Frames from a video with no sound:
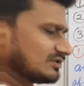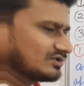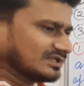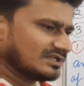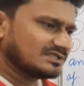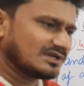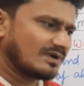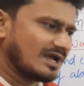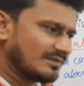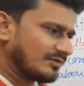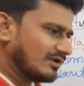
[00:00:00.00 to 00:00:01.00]
छोटे रिजर्वायर
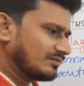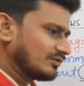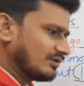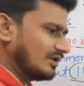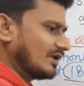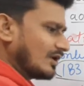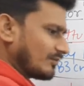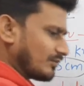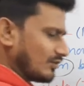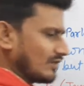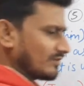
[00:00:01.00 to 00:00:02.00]
पॉन्ड पो,
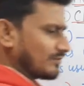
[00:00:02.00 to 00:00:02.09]
पूल